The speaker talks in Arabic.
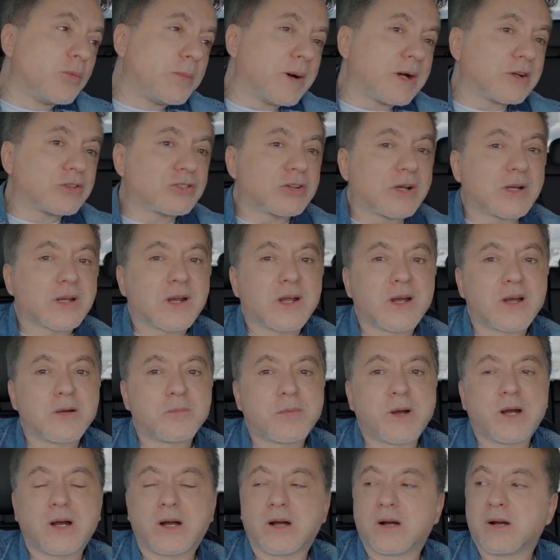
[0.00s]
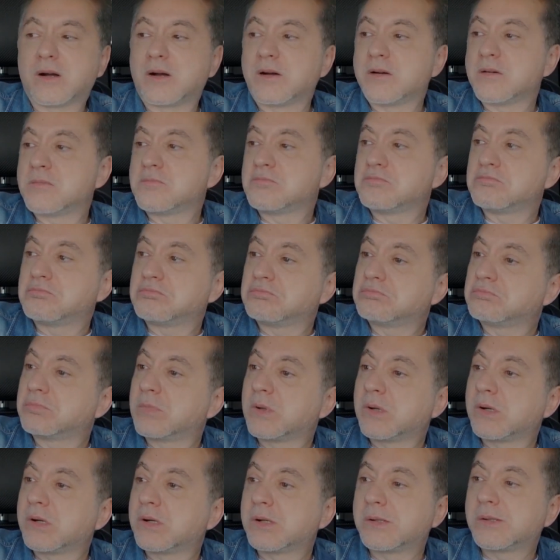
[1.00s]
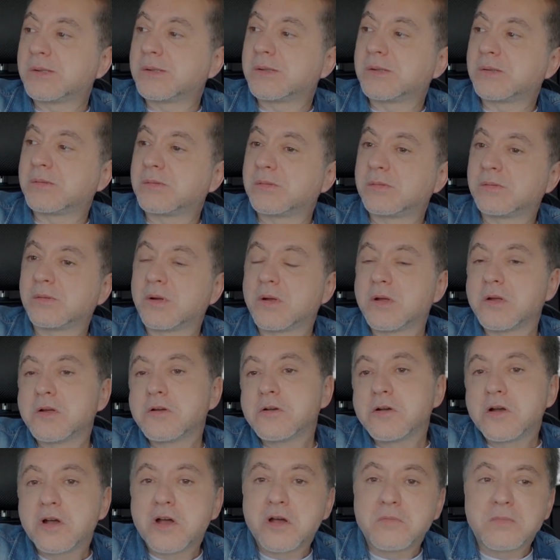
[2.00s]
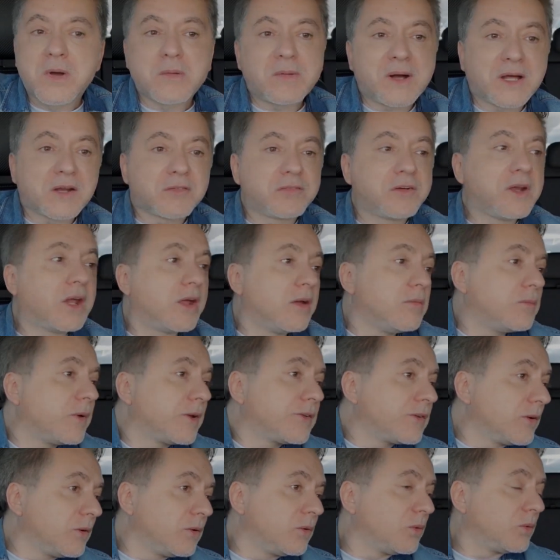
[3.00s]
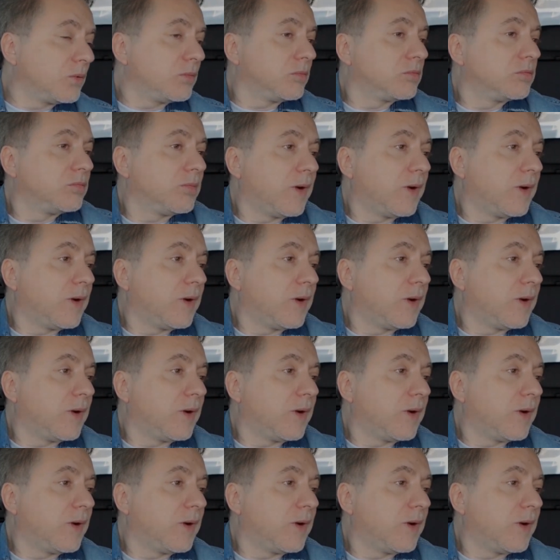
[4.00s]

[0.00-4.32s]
مباشره بقى ما, أه، ما بعرف ليه بس انه